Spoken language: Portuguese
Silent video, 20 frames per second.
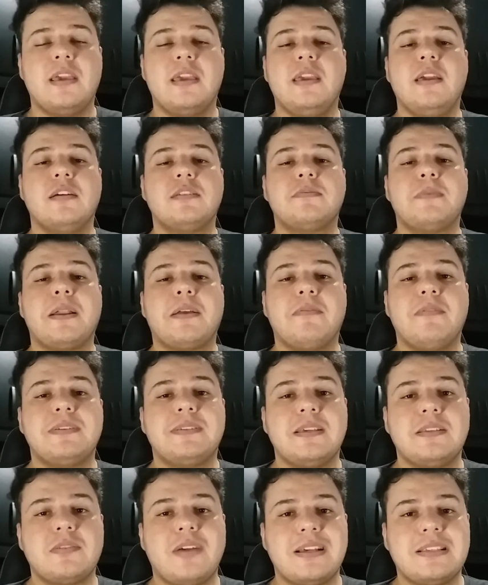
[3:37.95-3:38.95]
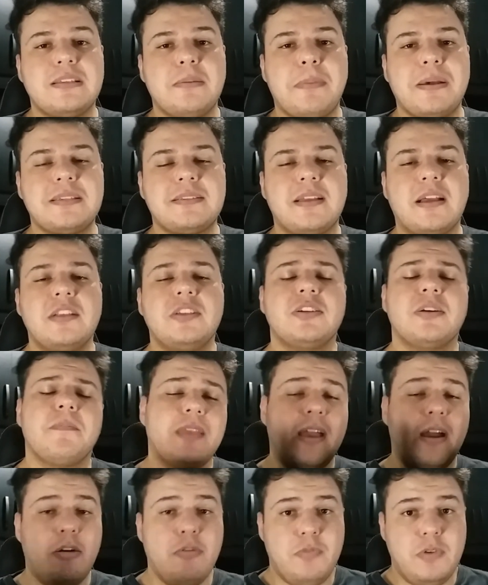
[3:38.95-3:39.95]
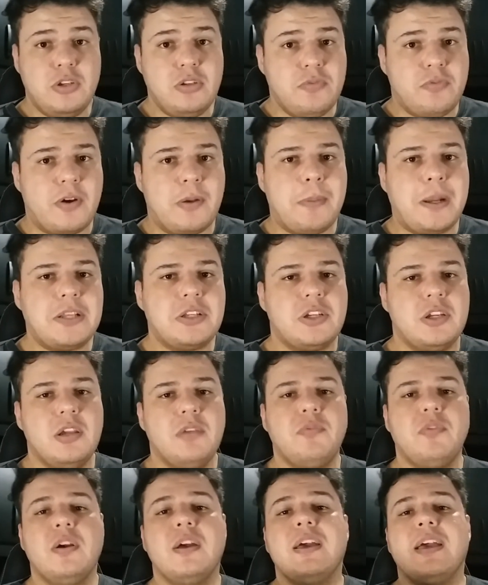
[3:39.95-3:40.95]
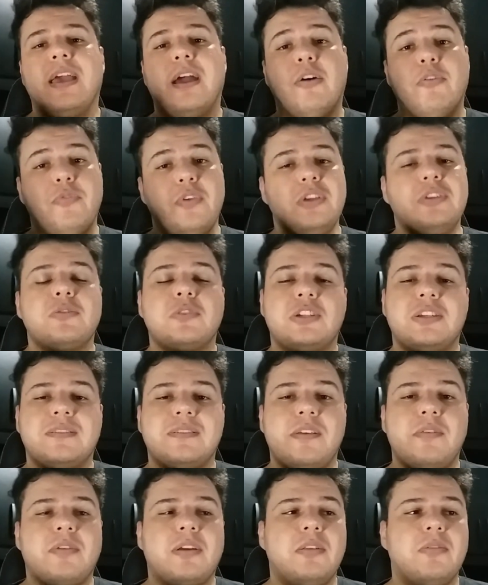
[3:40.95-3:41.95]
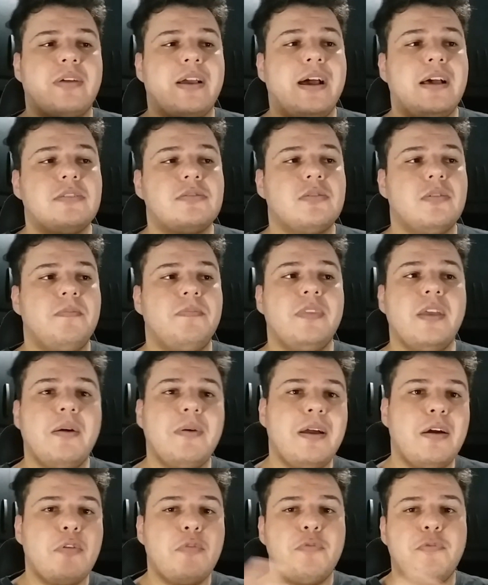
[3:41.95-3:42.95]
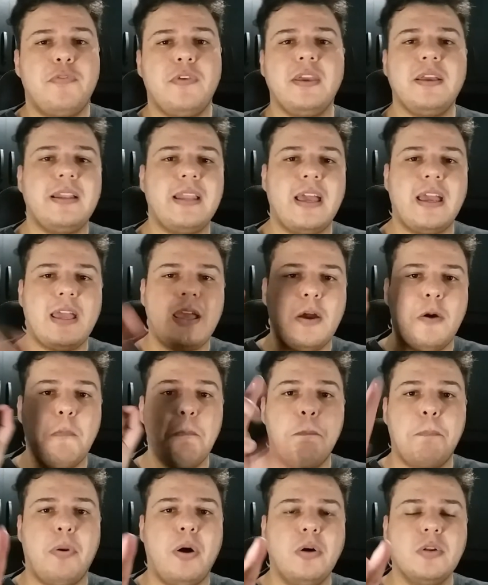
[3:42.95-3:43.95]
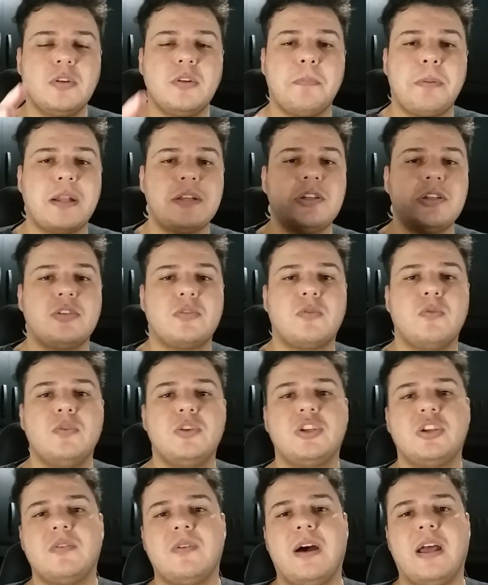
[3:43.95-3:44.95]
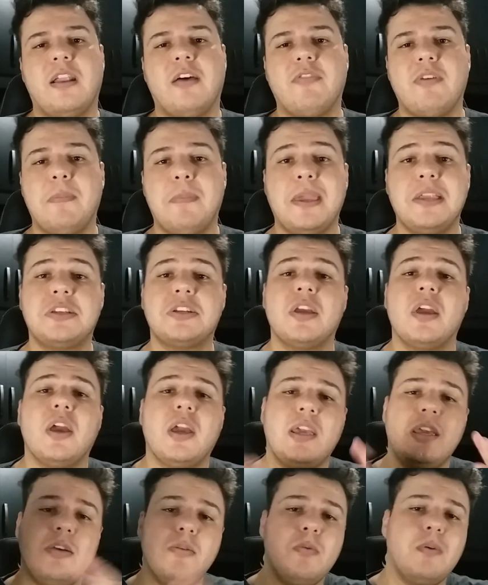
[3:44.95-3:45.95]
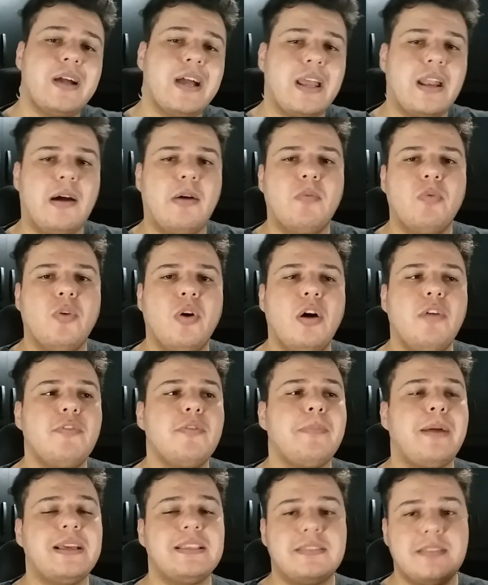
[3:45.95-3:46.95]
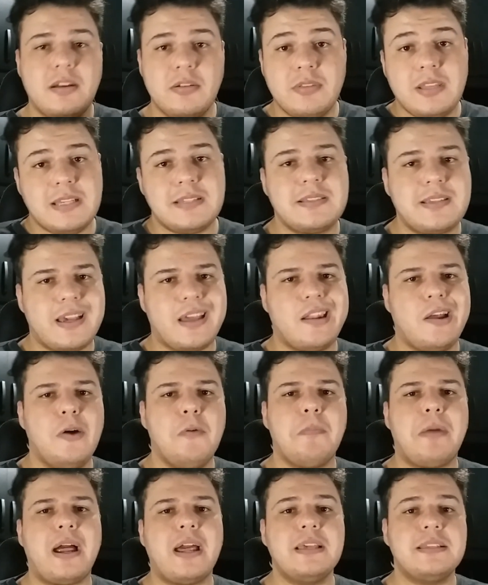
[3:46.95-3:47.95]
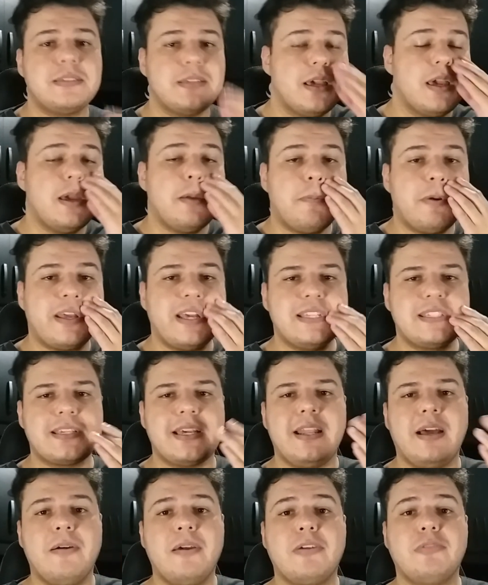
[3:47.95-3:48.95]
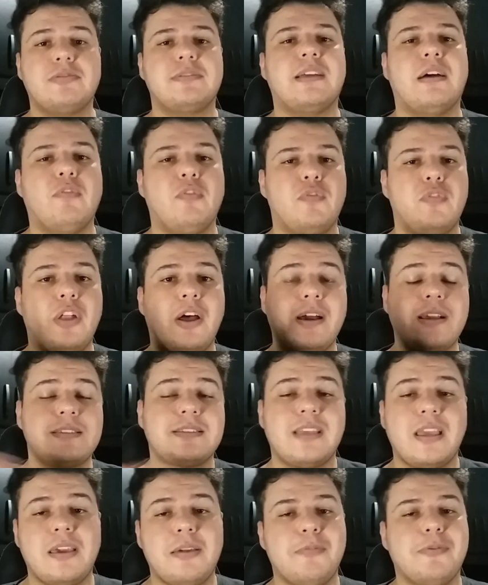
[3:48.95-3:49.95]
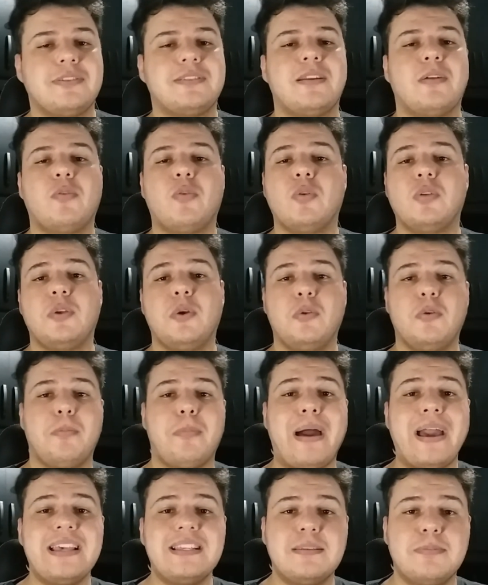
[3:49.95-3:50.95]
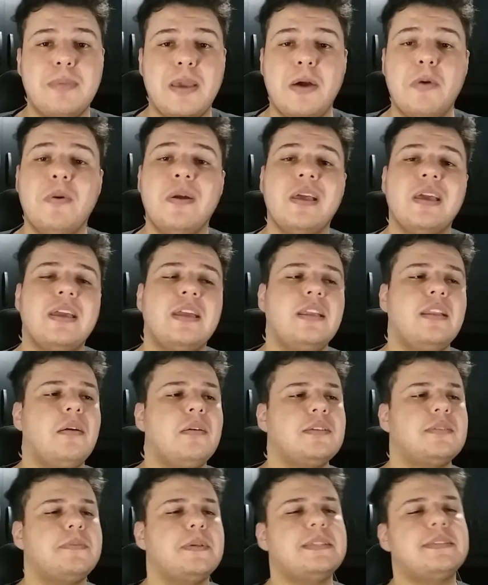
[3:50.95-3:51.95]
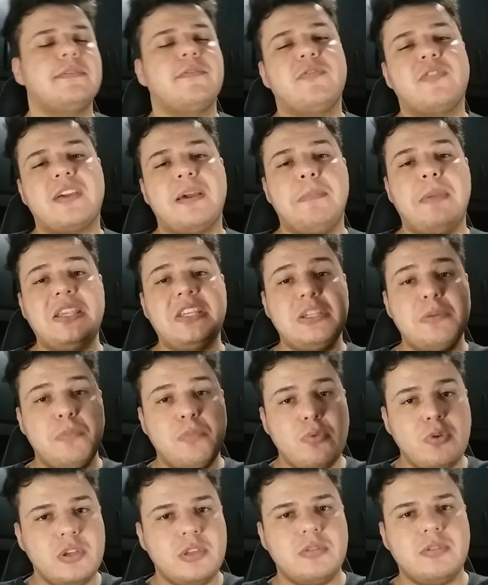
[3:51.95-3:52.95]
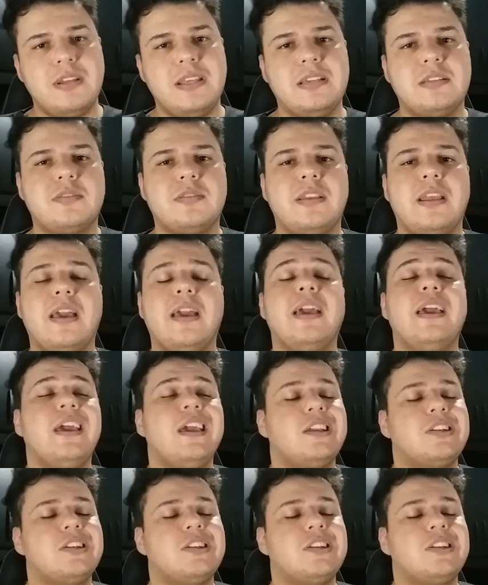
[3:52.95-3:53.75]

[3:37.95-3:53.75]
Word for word: E eu espero que vocês gostem bastante. É um vídeo informativo, é um vídeo dizendo que, no caso, não é um fim, né? É um ponto pra gente continuar novamente em um canal novo, mas não nesse canal mais, porque esse canal é Gustavo Vlogs, tem que mostrar um conteúdo mais meu e não especificamente muito nisso, né?